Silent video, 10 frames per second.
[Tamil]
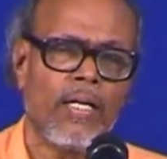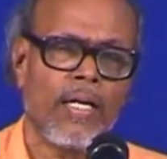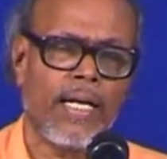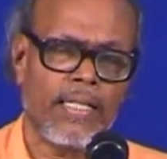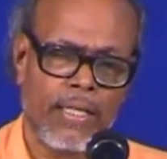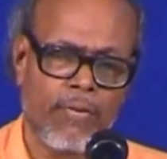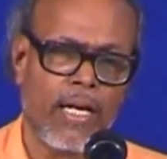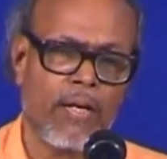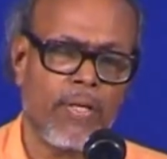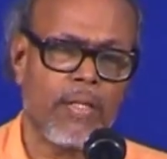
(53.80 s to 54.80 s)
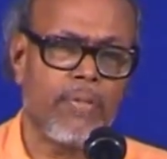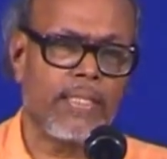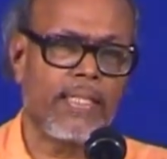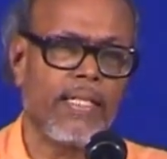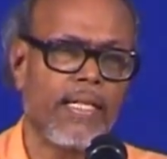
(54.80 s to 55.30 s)
அதை தவறாக
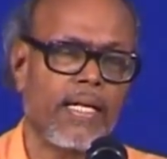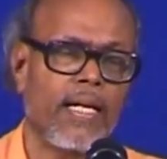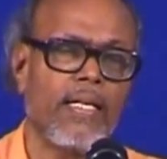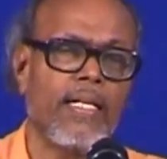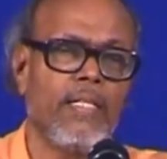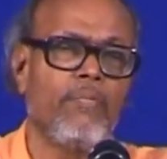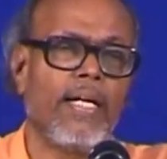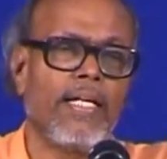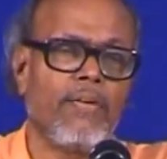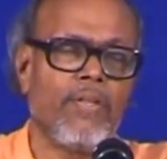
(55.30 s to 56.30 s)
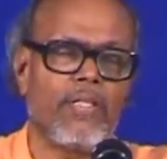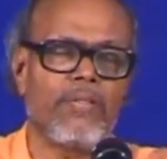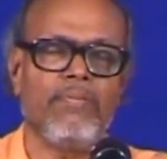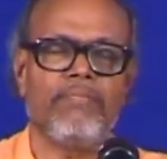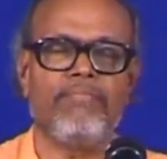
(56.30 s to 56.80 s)
பயன்படுத்தி இந்த கரங்களை நீ மன்னிக்க
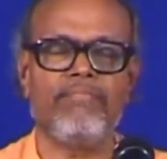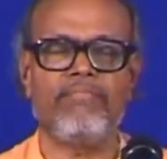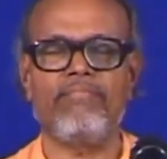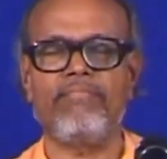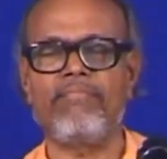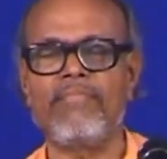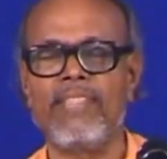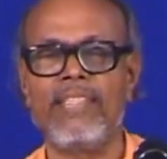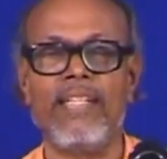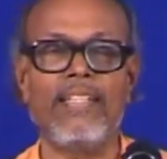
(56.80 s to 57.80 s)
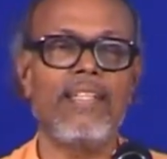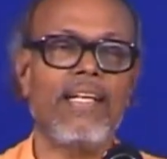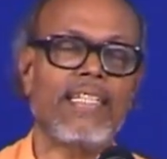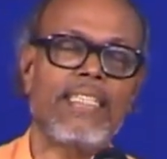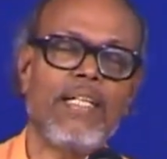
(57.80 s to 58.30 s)
வேண்டும் என்று
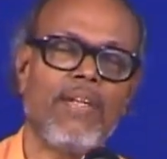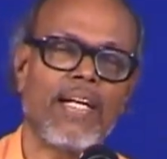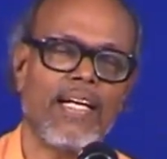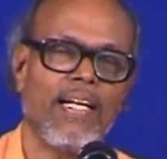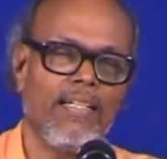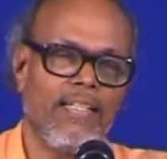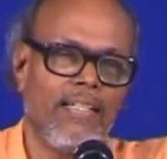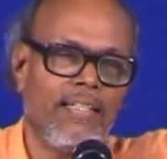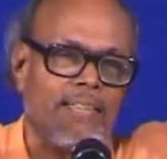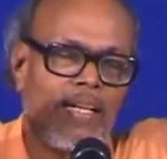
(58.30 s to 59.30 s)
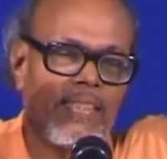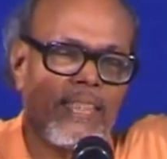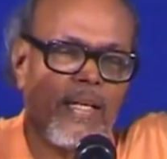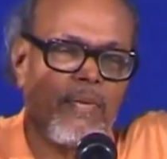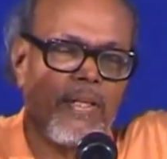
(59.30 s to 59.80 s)
ரகசியமாக
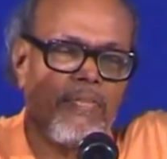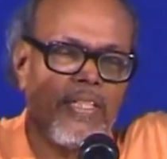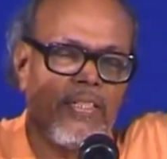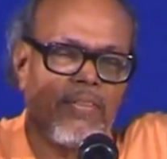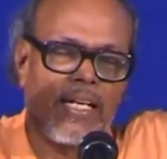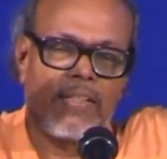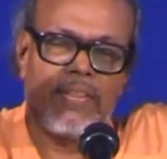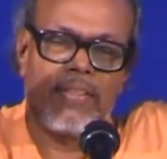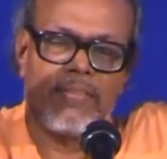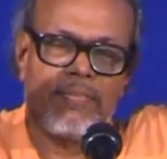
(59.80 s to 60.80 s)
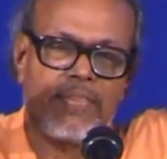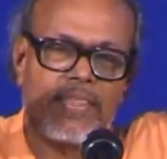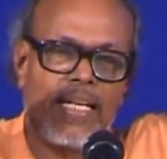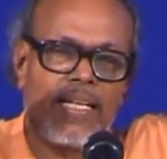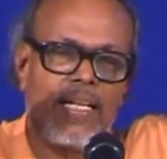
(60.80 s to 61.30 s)
சாஸ்தாங்கமாக வீழ்ந்து வணங்க வேண்டும்
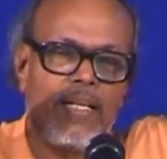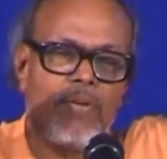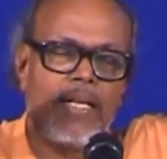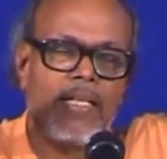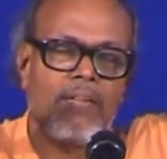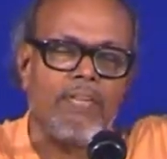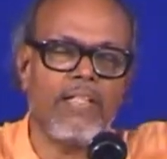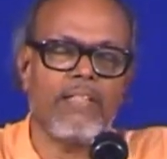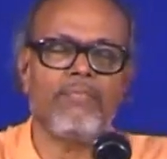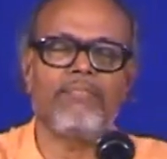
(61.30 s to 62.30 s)
கைகளை மன்னிக்க வேண்டும்